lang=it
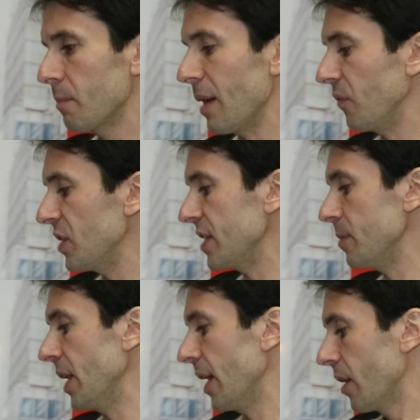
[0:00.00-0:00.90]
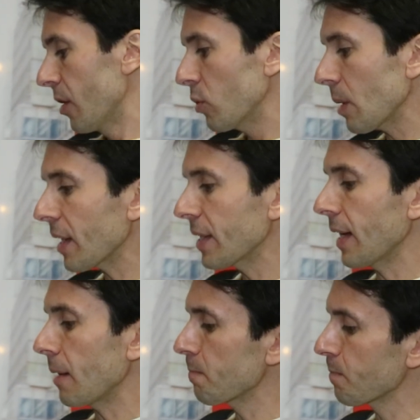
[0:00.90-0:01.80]
ben visibile. Una
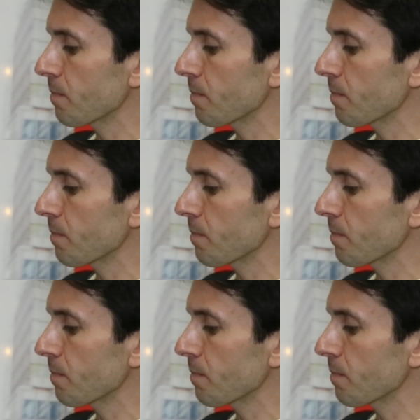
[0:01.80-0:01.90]
macchina